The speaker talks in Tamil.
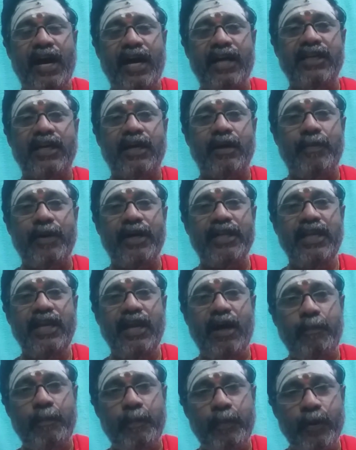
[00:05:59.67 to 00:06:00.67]
அதுக்கு
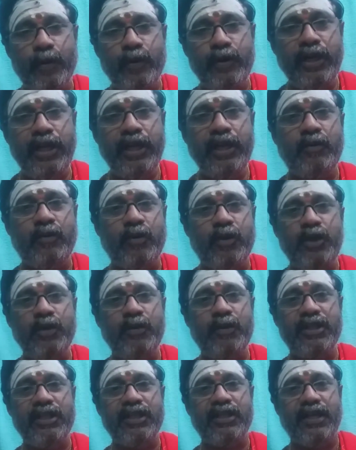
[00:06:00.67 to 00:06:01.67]
பதிலாக பொன்னை கொண்டு
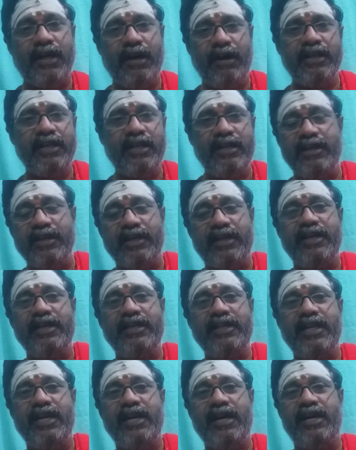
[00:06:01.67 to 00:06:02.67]
வந்து தா என்று
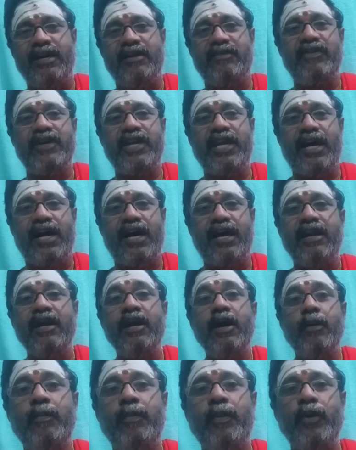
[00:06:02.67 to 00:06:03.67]
கேட்கிறாள் ஔவையார்
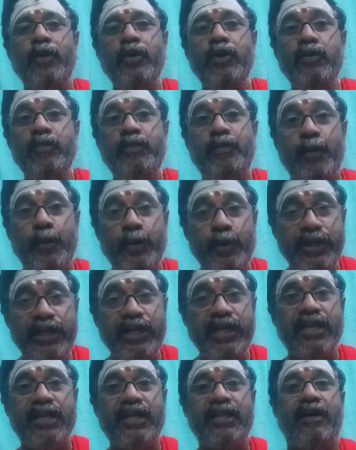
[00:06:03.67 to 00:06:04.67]
பொன்
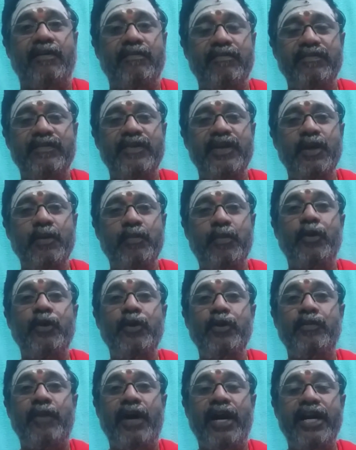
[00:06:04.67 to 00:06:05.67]
பொழிகிறதா
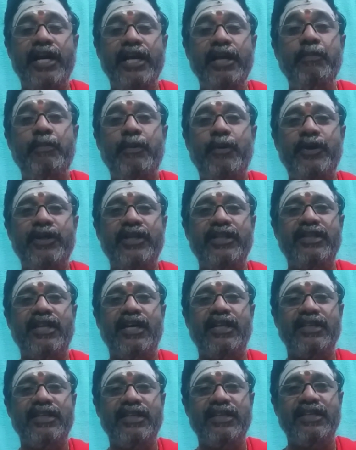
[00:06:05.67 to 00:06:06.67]
பொன்மழை
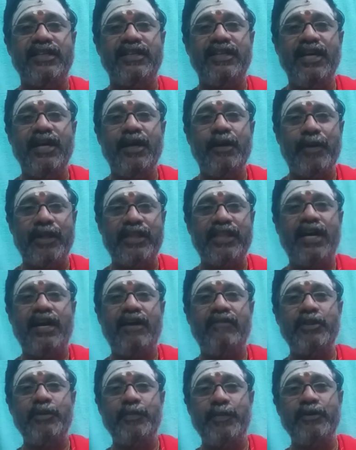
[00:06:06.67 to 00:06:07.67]
பொழிந்தது
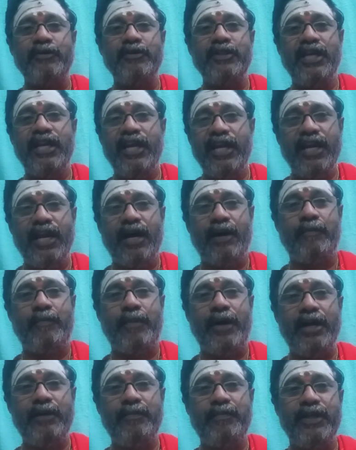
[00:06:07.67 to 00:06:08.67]
பத்தாவது பகுதியிலே நாம்
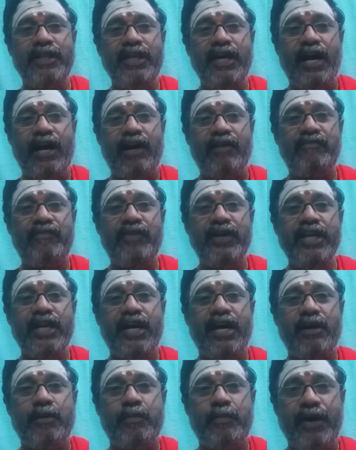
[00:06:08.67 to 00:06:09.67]
பார்ப்பது
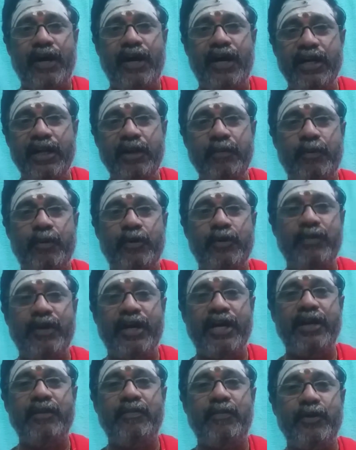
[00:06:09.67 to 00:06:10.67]
அவ்வையார் பாடி
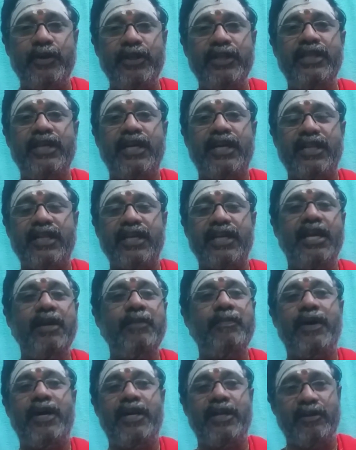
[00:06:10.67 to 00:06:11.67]
பொன்மழை பொழிந்த கதையை
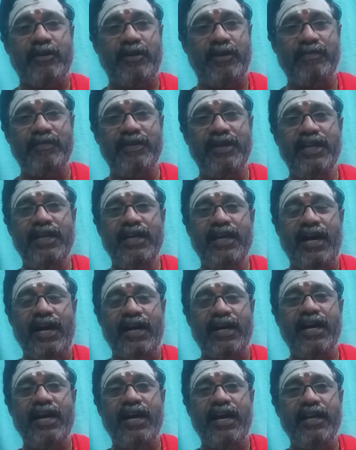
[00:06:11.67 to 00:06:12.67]
பார்க்கிறோம்
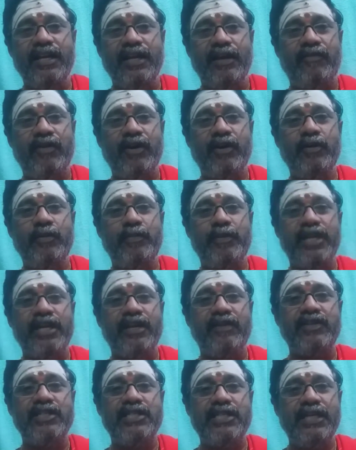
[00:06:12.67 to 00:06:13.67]
ஆக எவ்வளவு
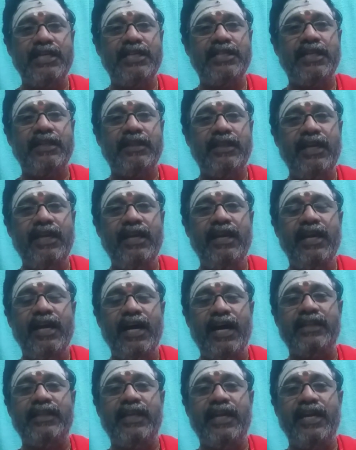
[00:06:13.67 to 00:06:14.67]
பெரிய விசேஷத்தை
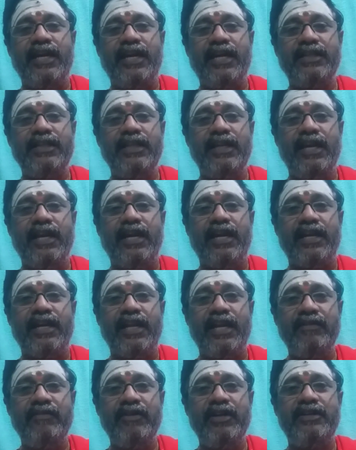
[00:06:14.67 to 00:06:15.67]
அந்த இடத்திலே
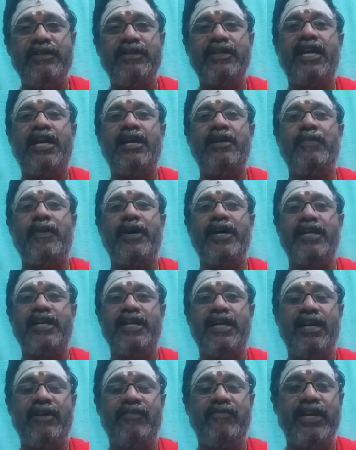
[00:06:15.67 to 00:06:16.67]
நிறைவேற்றுகிறாள்
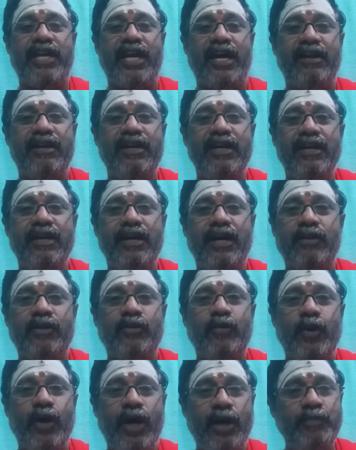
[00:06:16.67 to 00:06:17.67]
பாருங்கள் அவ்வையார் அது
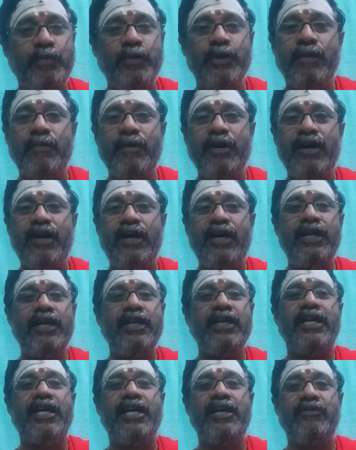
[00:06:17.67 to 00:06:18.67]
ஒரு அற்புதமான
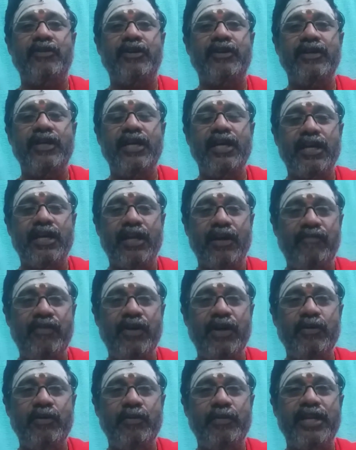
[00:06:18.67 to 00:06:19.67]
நிகழ்வு
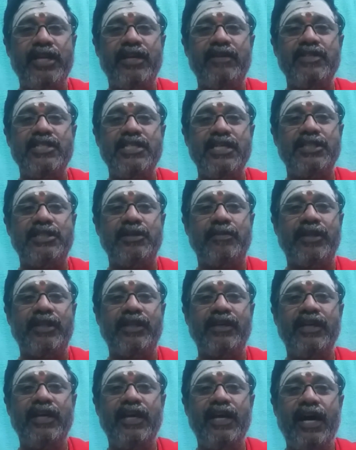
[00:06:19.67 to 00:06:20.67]
எவ்வளவு பெரிய விசேஷம்
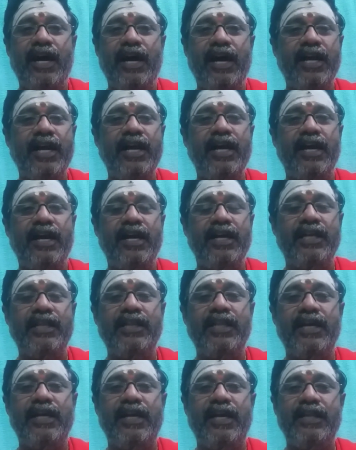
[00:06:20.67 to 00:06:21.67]
அது ஆக
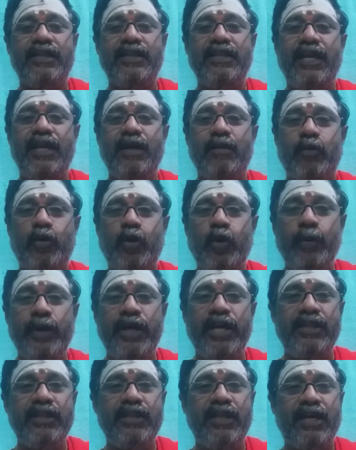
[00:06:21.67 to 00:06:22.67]
இந்த இடத்திலே
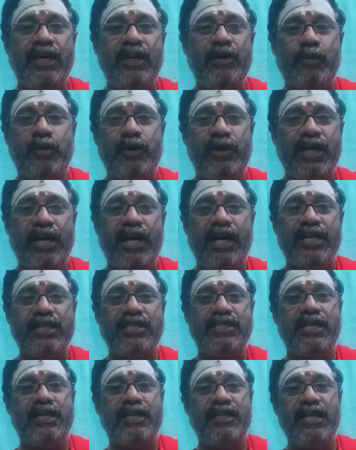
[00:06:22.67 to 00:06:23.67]
மூவேந்தர்கள் ஒன்றாக
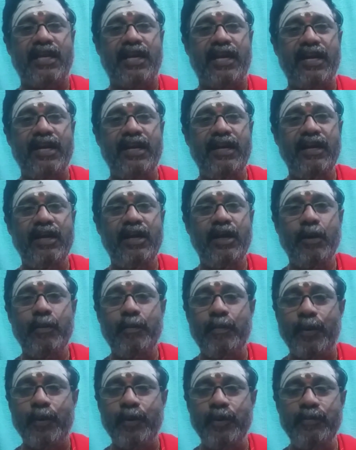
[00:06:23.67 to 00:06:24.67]
சேர்ந்தனர்
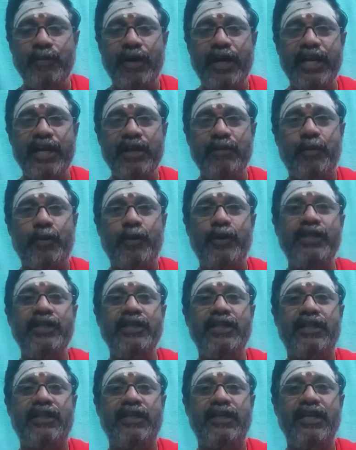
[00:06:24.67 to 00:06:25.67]
பொன்மழை
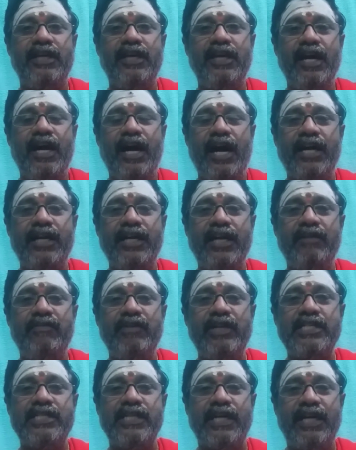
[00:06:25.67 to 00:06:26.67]
பொழிந்தது
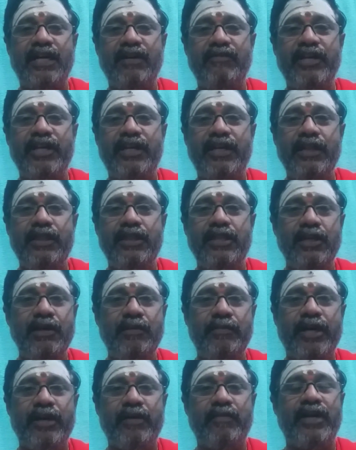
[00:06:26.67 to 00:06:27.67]
அங்கவை சங்கவைக்கு
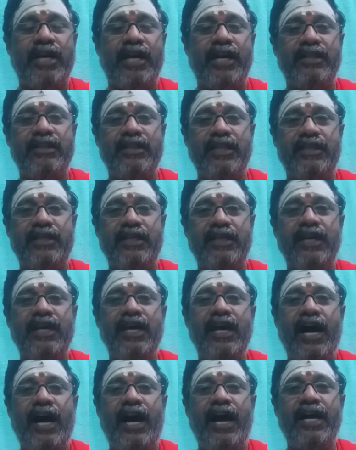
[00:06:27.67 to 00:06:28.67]
திருமணம் நடந்தது
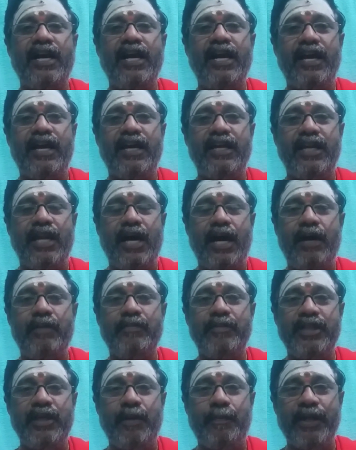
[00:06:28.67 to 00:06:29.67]
ஆக
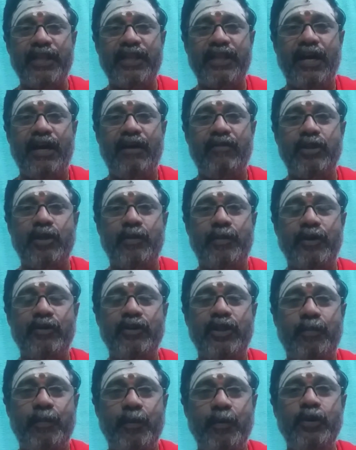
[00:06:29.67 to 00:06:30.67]
நாம் இந்த பத்தாவது
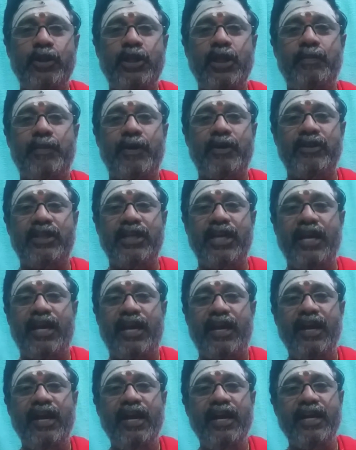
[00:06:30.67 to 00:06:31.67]
பகுதி பூர்த்தி பகுதியை
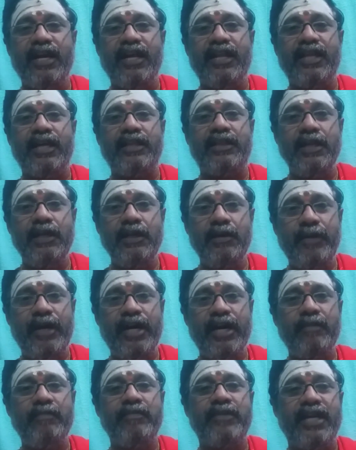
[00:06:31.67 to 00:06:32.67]
இந்த
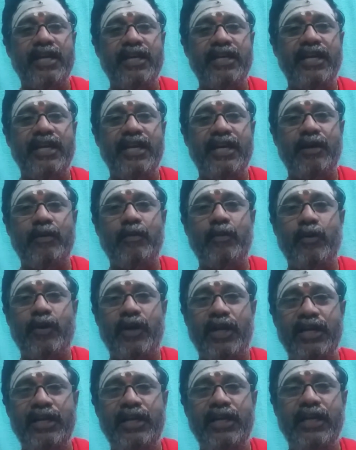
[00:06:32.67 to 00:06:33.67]
திருமணம் என்கின்ற ஒரு
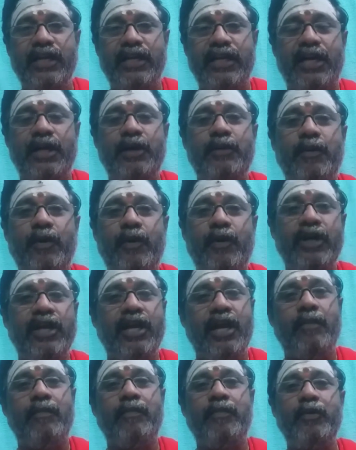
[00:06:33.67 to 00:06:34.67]
நல்ல நிகழ்வோடு
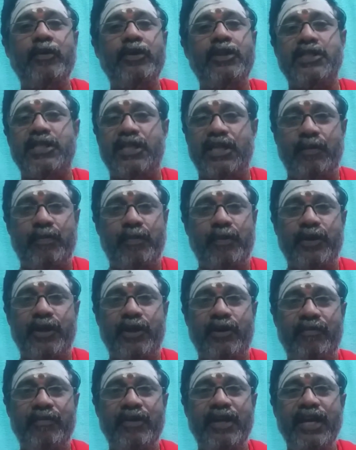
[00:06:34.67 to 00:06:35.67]
நாம் பூர்த்தி செய்ய
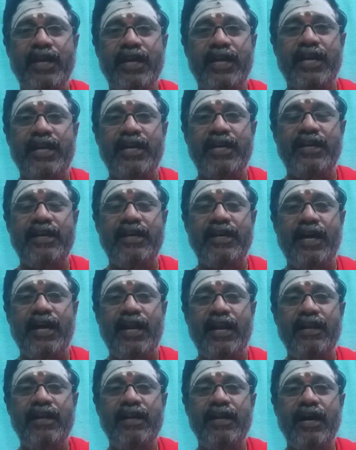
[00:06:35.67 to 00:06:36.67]
போகிறோம்
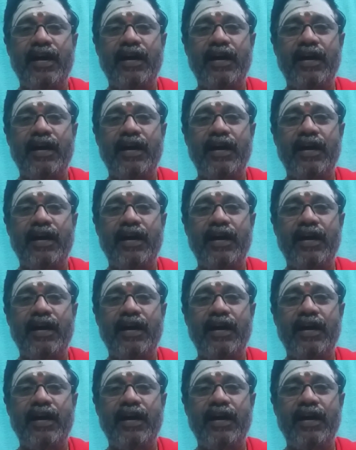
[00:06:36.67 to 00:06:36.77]
ஏனென்றால்